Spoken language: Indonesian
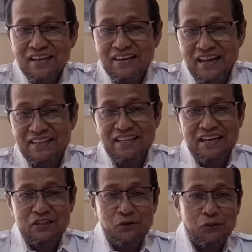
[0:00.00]
Di
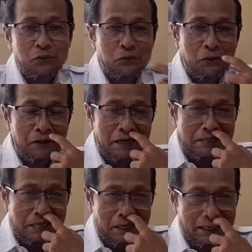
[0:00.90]
antara tokoh-tokoh yang
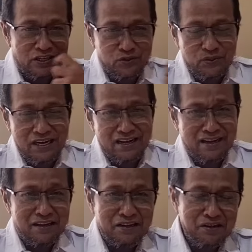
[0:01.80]
sekarang sudah
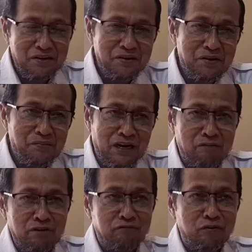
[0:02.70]

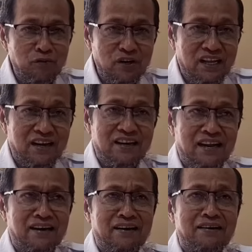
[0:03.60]
mengambil formulir
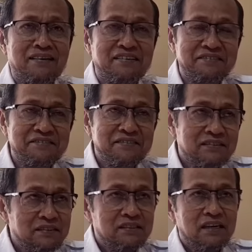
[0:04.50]
dan
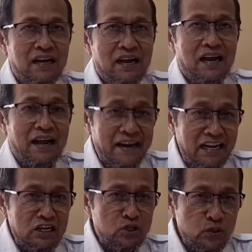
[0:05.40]
ada
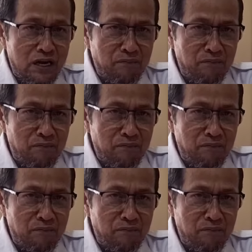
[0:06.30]
yang sudah